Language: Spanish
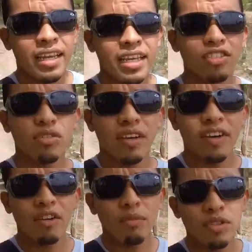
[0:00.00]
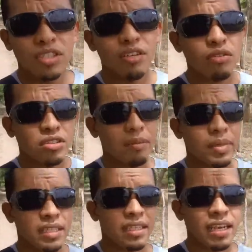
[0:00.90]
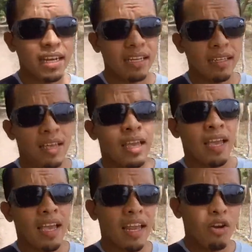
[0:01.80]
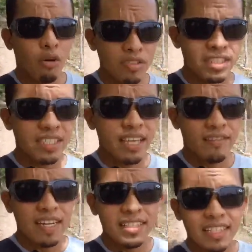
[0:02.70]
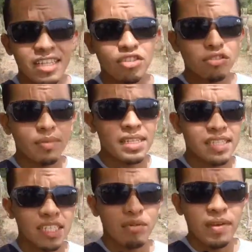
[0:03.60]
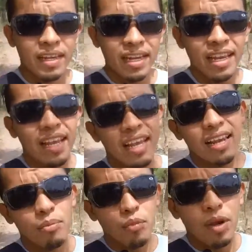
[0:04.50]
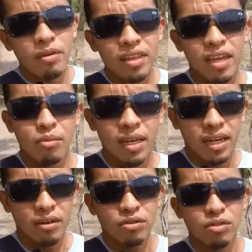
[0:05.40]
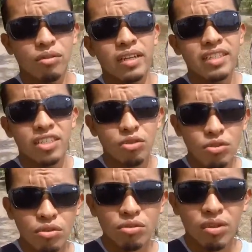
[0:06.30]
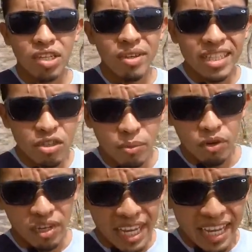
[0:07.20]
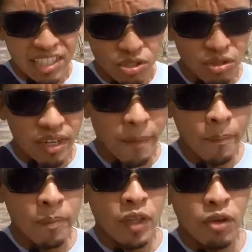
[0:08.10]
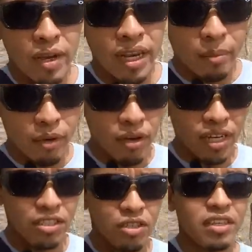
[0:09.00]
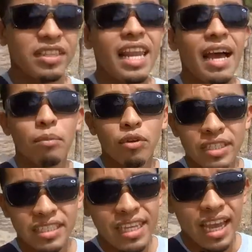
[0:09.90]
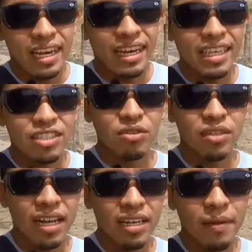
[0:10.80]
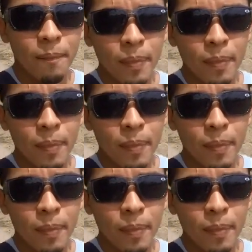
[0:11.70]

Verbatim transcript: que hizo que varios montículos se perdieran, el 11 de abril del 2019 el pueblo de Yarumela, junto con el Instituto Hondureño de Antropología e Historia, con el apoyo de la Policía Nacional,